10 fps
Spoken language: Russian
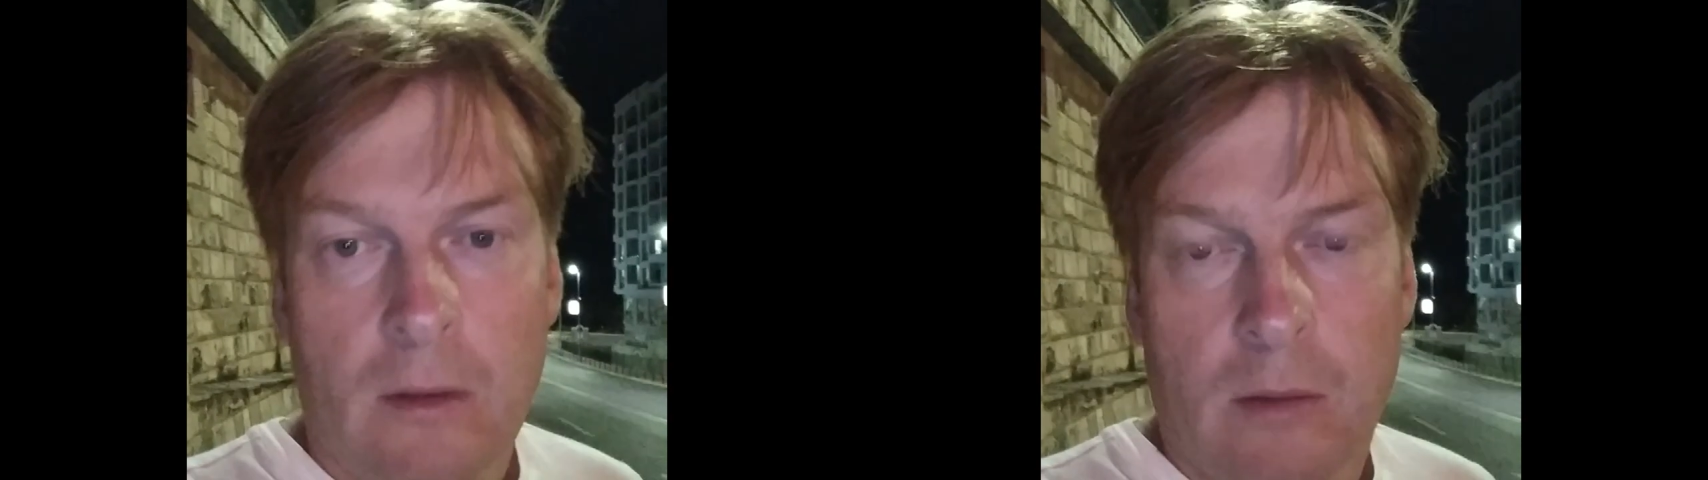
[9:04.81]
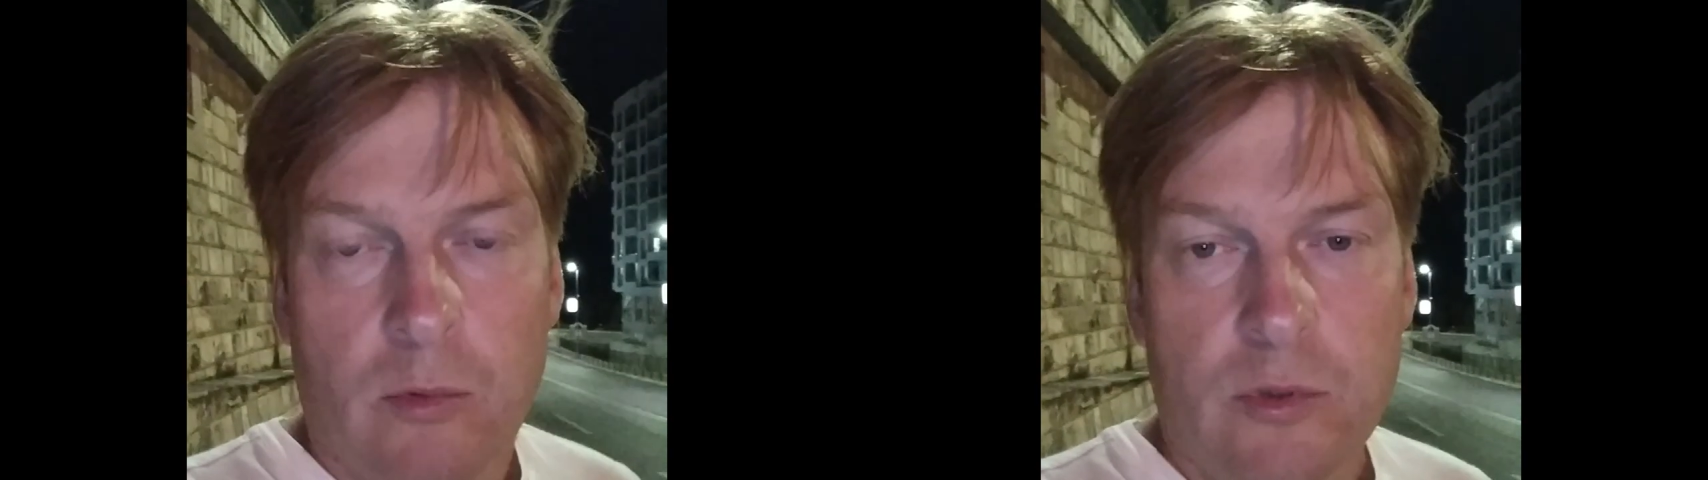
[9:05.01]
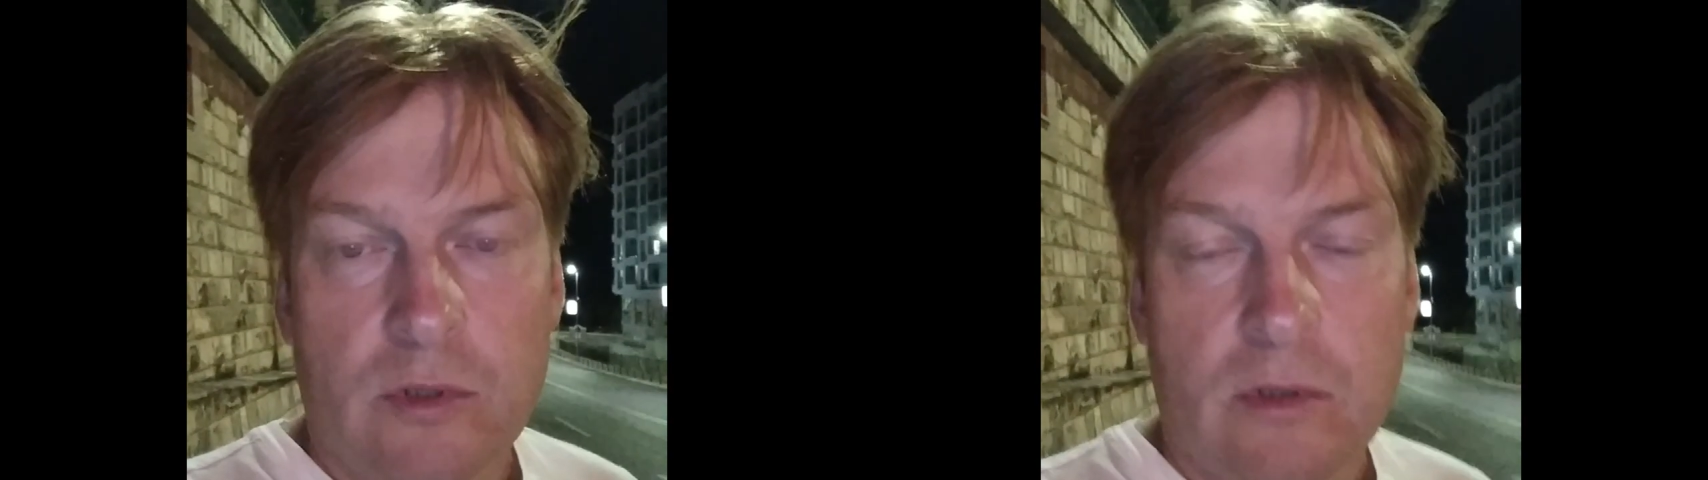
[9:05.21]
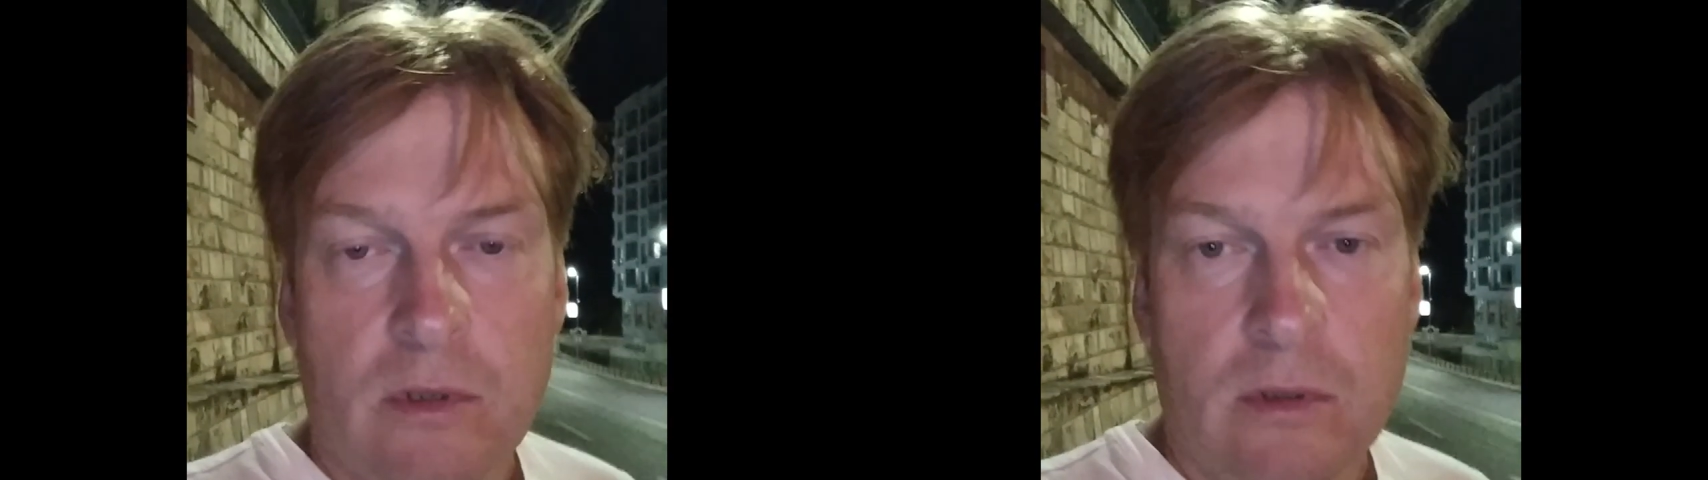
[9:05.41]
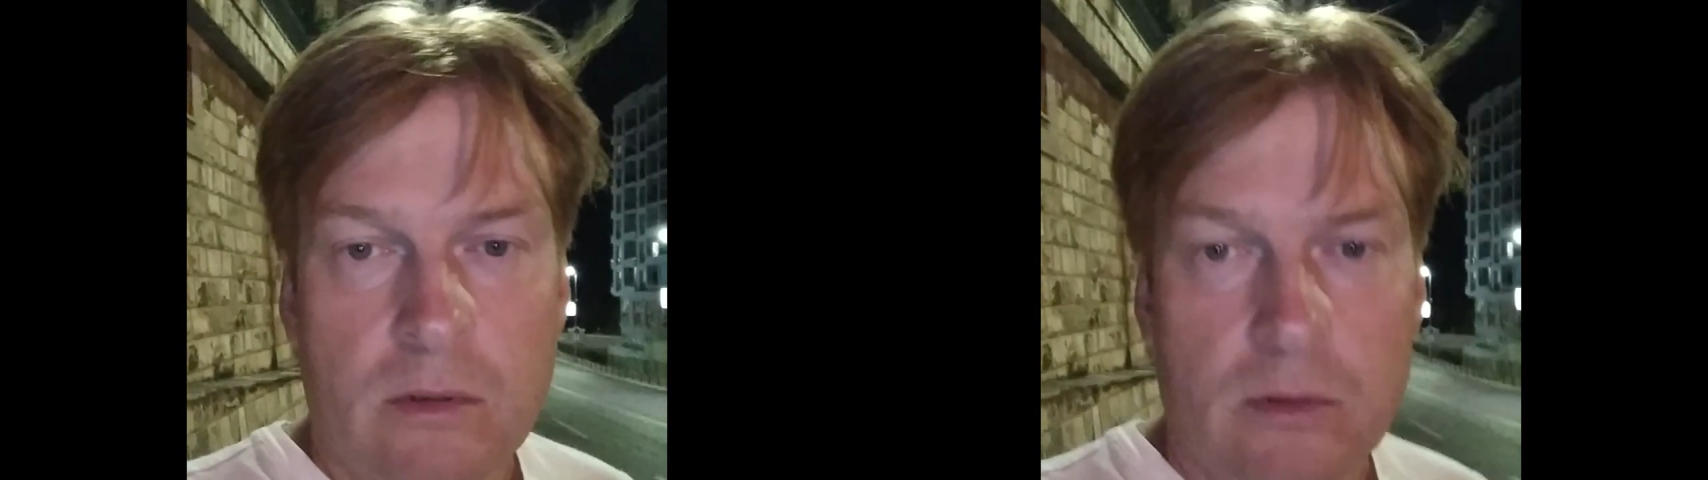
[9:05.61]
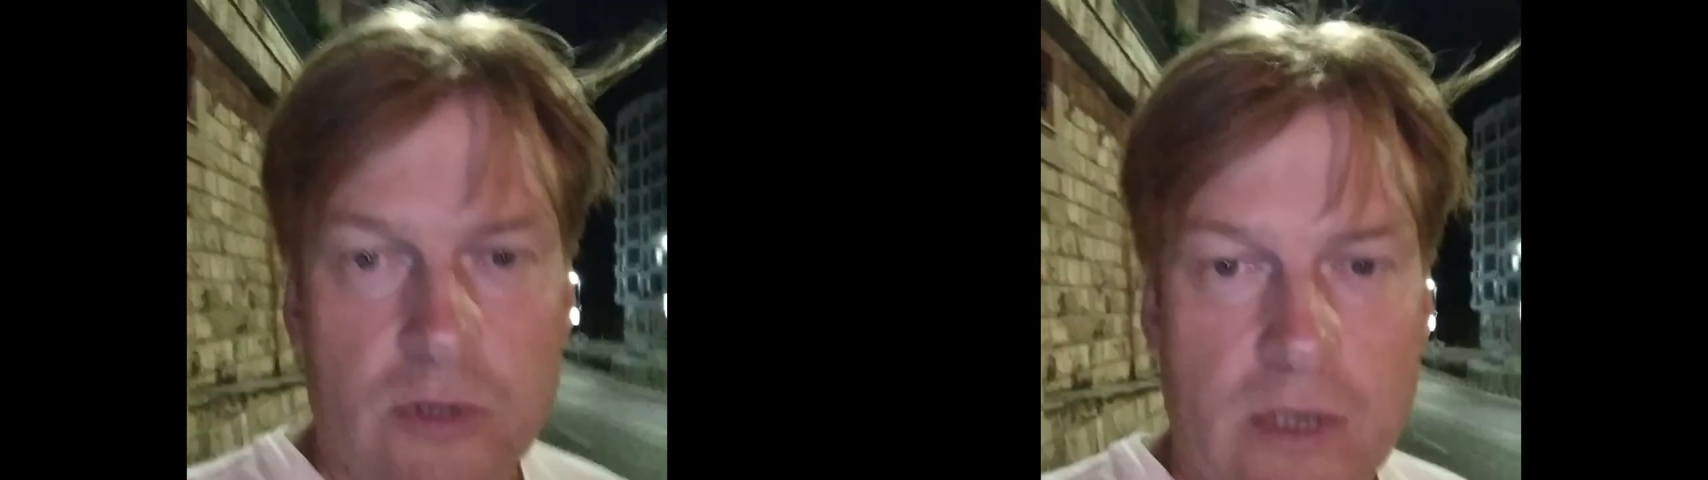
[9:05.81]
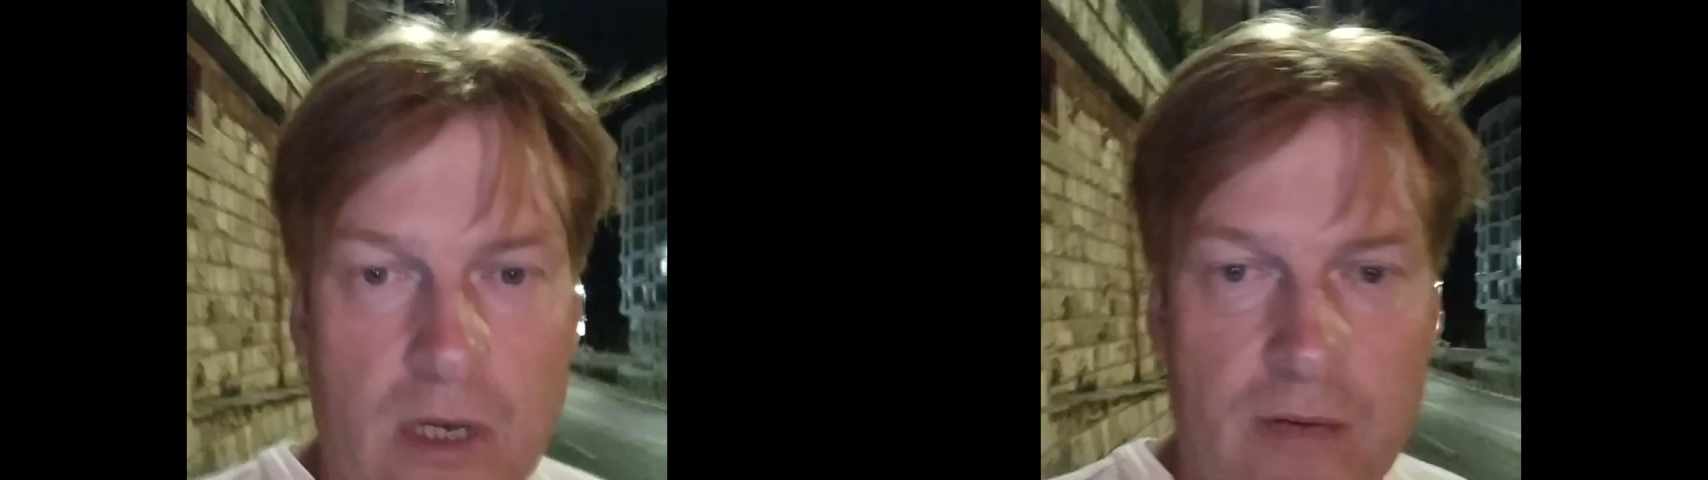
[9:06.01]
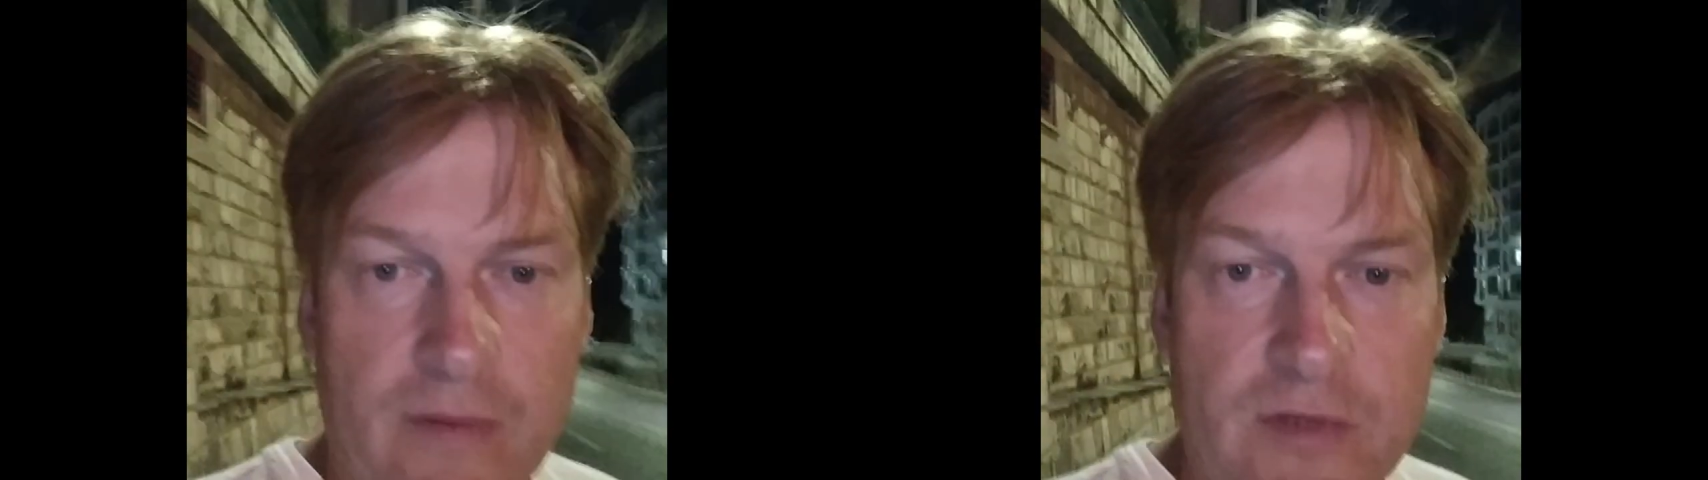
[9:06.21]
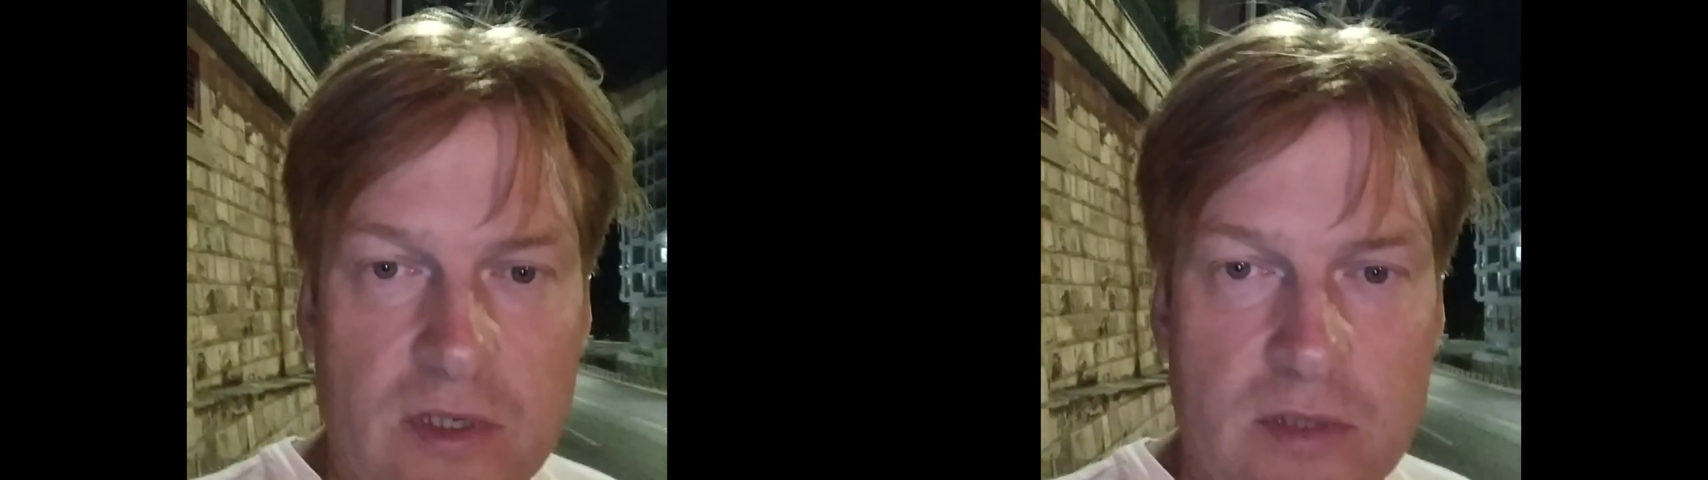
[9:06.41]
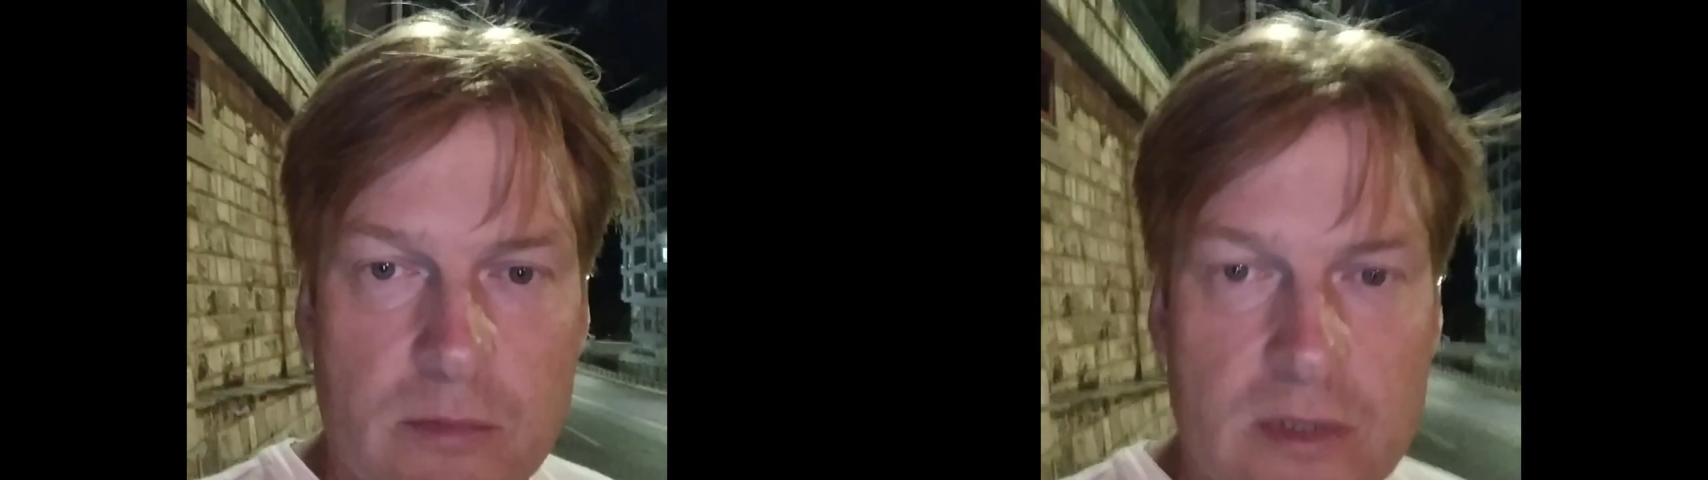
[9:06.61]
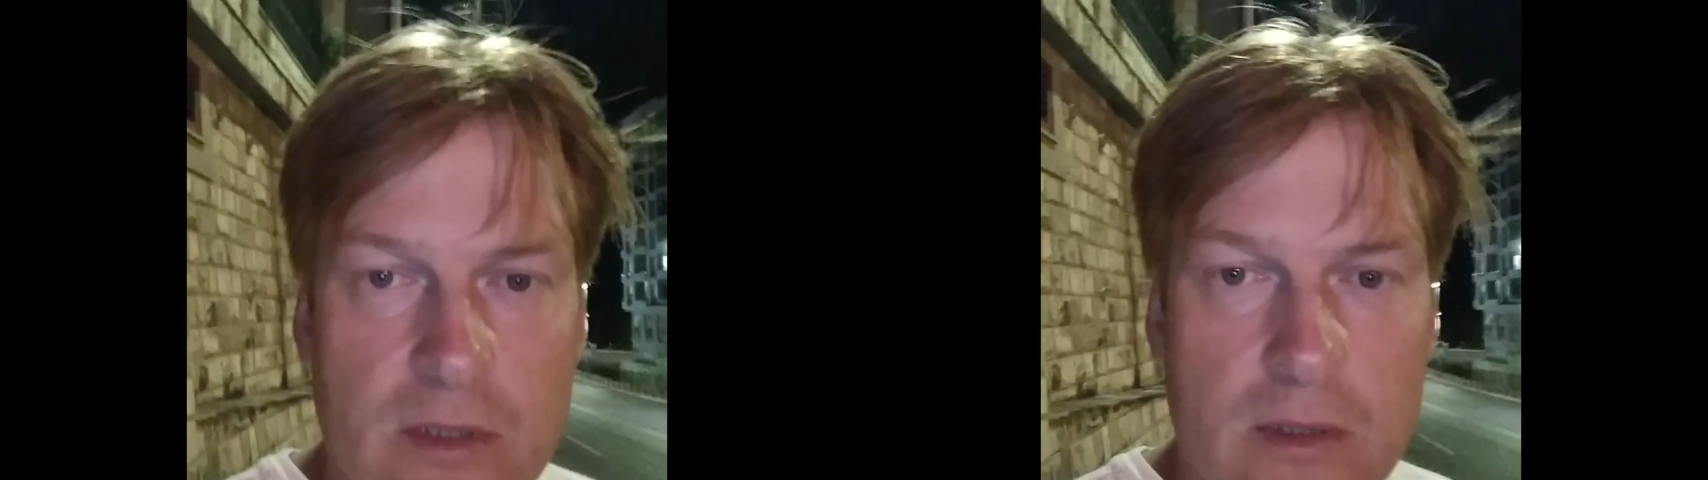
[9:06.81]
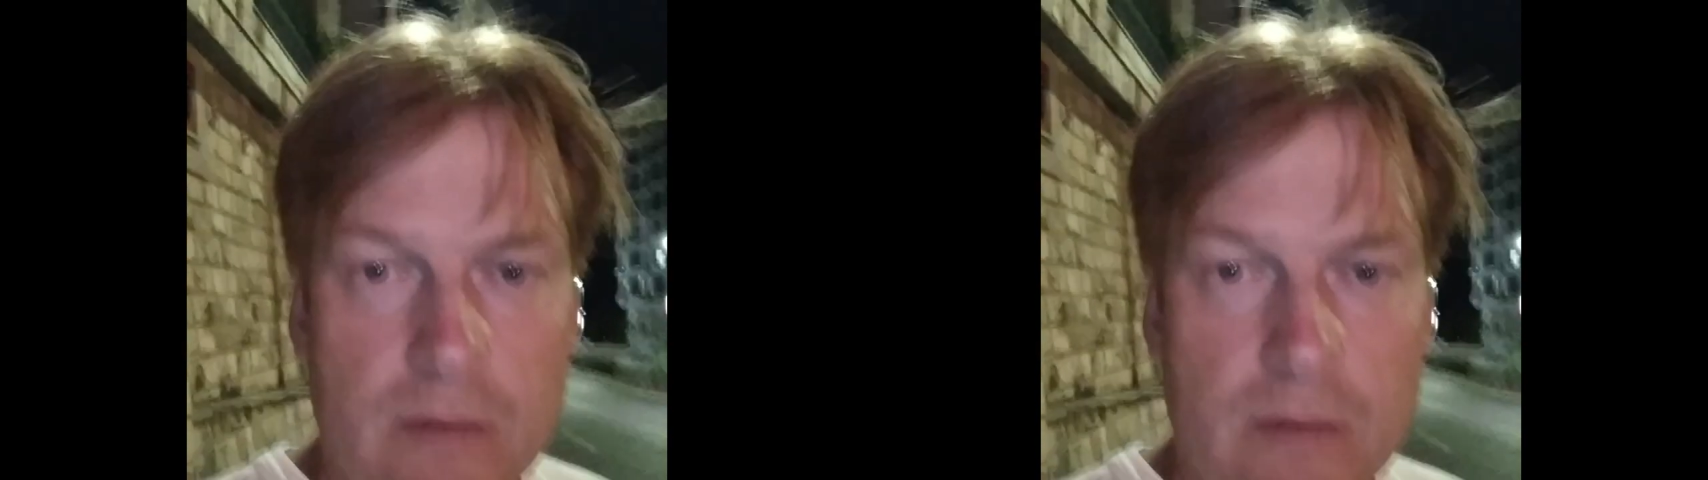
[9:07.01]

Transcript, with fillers: Будет жарко во всех смыслах.